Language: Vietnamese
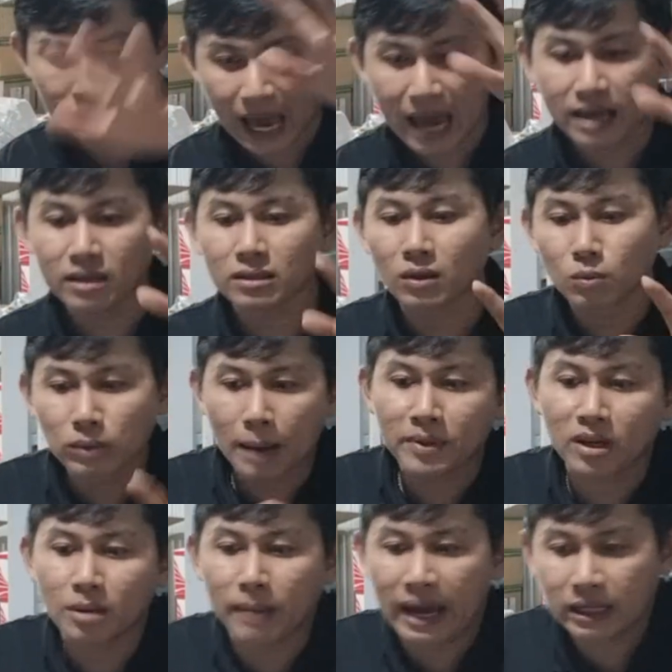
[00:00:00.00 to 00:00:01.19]
Thái cung cấp
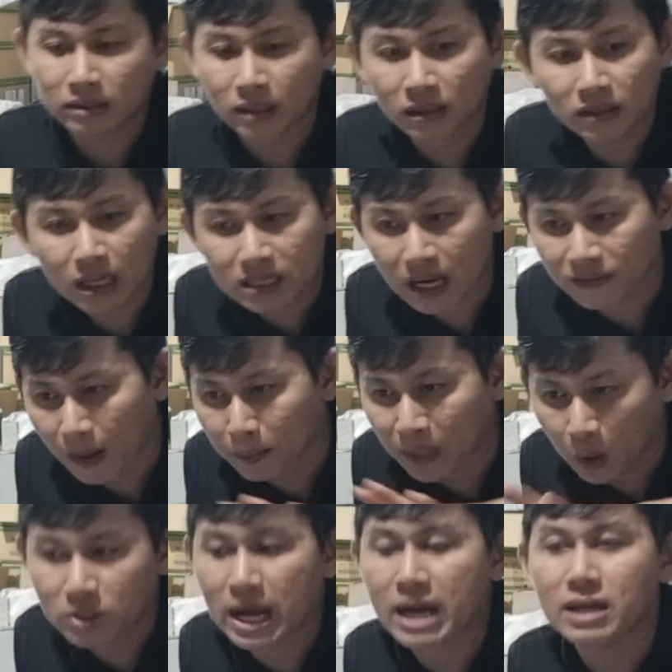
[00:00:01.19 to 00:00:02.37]
cho các bạn những cái sản phẩm
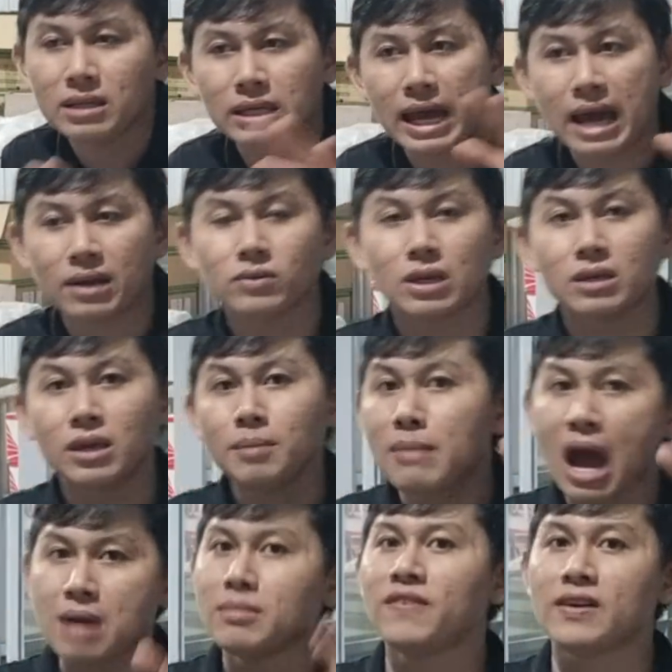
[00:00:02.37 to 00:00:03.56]
đậu trái là nó chỉ chiếm
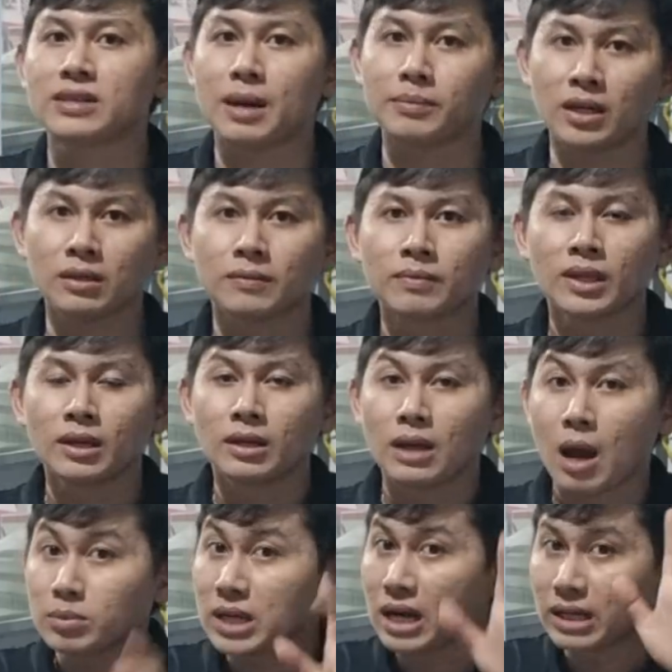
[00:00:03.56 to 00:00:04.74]
30% thôi,
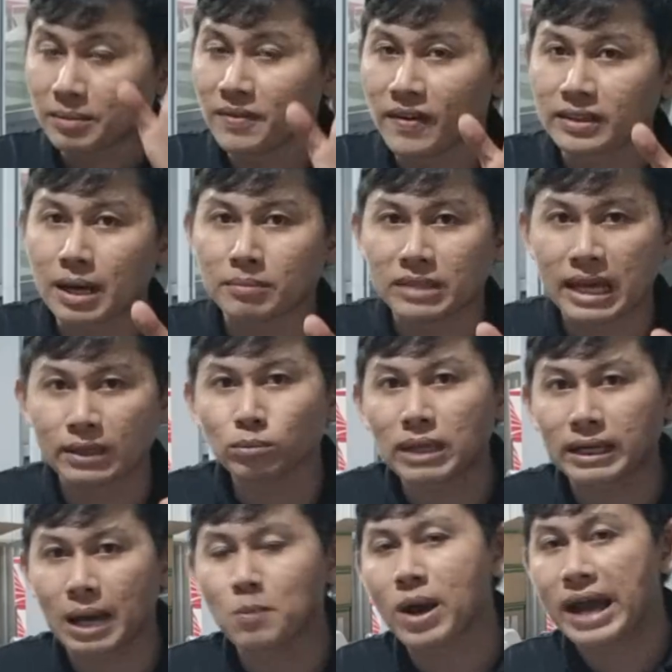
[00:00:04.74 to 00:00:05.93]
ông trời 50% và chúng
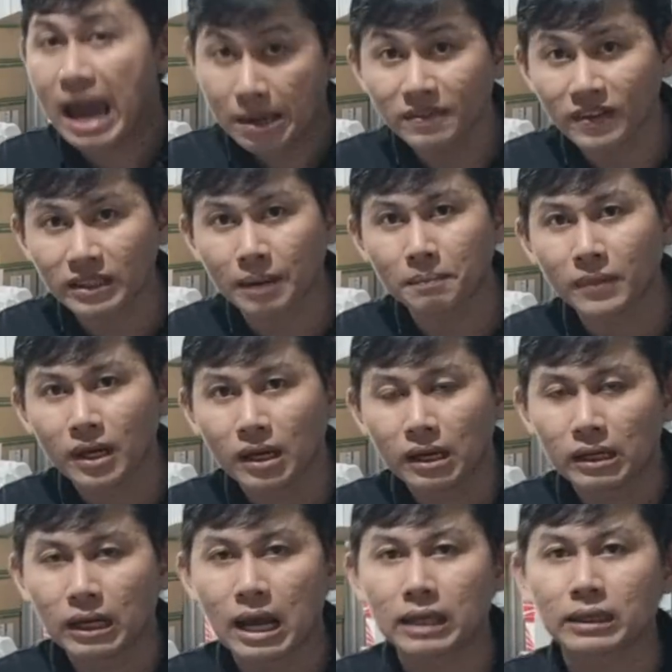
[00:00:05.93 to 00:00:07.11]
ta cảm quan 20%,
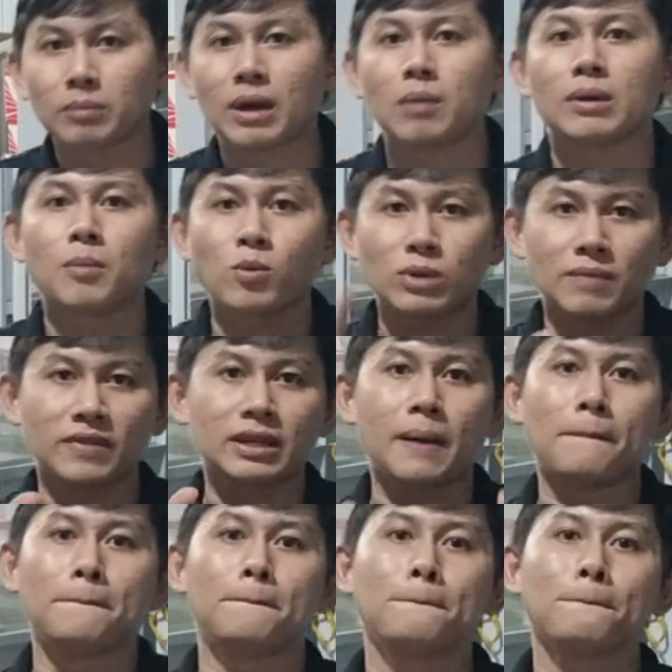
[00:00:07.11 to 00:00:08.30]
là tổng cộng là 100%.